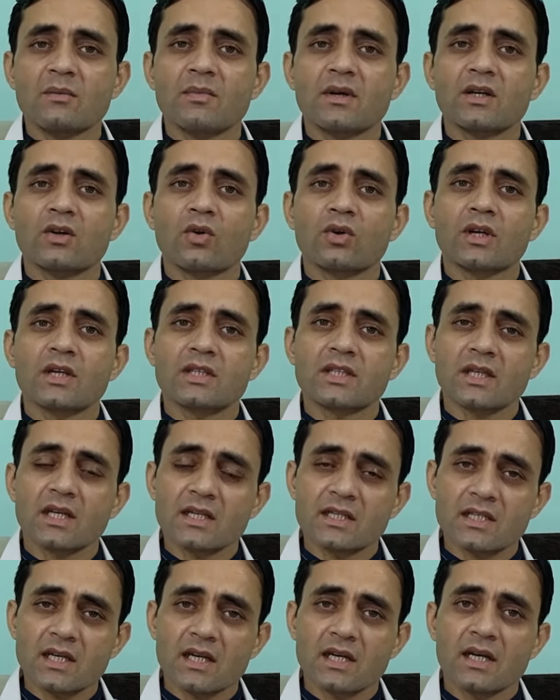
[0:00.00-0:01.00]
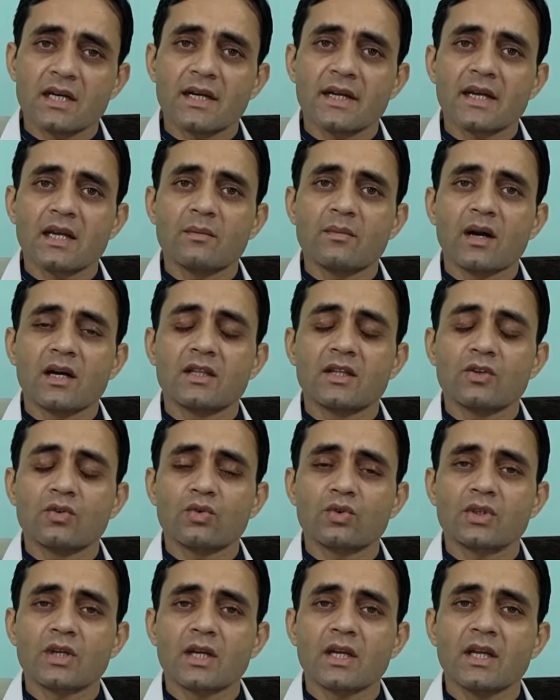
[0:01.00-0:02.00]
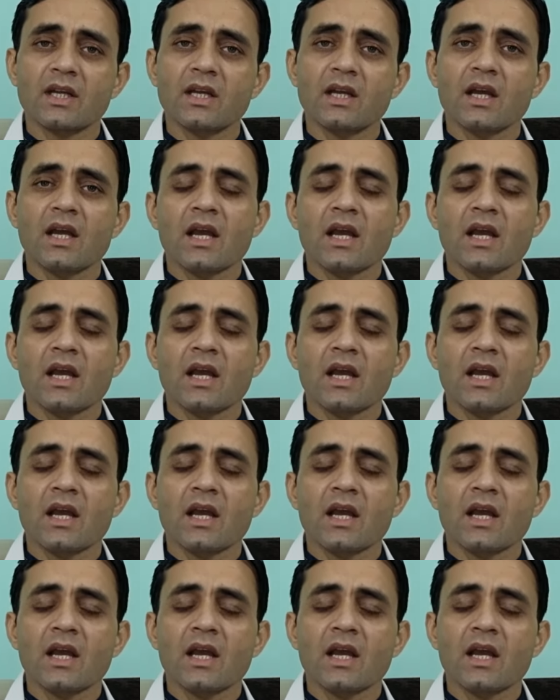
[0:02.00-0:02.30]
बट डॉक्टर से कंसल्ट करने के बाद ही यूज़ करें